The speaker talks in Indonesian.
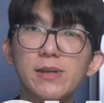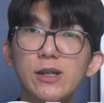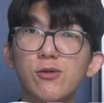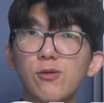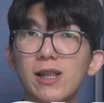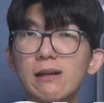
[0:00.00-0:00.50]

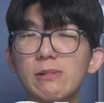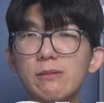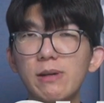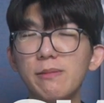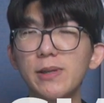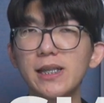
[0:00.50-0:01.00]
ikut
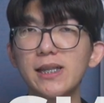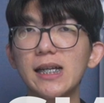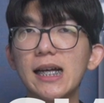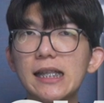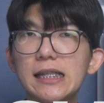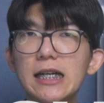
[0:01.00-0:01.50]
turnamen Beyblade
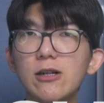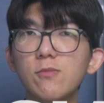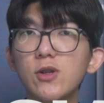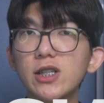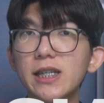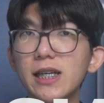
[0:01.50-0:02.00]
dan hari ini aku
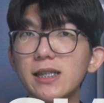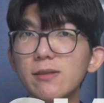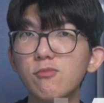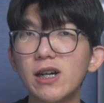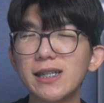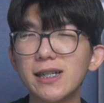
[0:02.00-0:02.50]
mau share
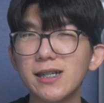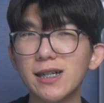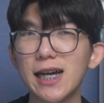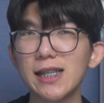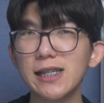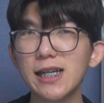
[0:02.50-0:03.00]
semuanya ke
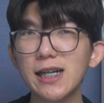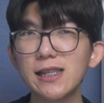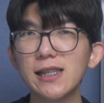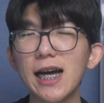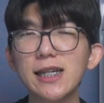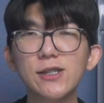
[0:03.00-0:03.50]

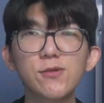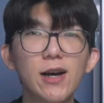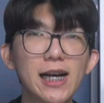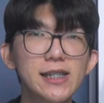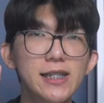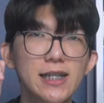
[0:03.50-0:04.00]
kalian. Langsung
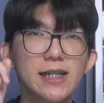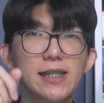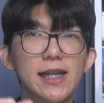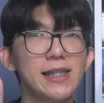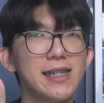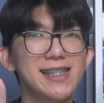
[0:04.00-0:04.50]
aja
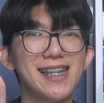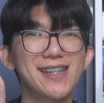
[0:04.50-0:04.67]
kita lihat